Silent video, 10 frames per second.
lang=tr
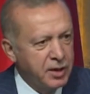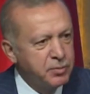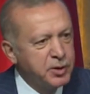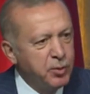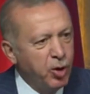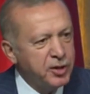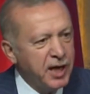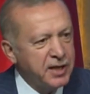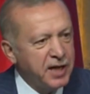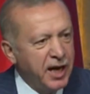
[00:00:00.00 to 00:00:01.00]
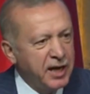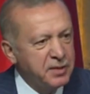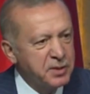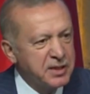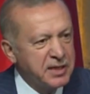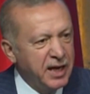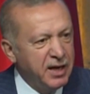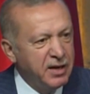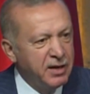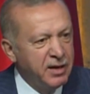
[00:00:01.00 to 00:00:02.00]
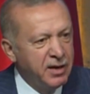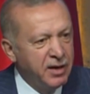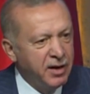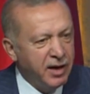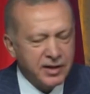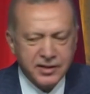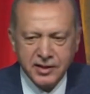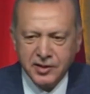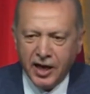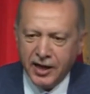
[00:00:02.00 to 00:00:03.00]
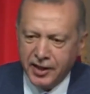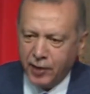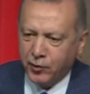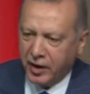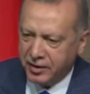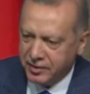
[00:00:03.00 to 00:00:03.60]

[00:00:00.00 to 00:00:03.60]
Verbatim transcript: Bizim ortak tarihimizde asrı saadet var.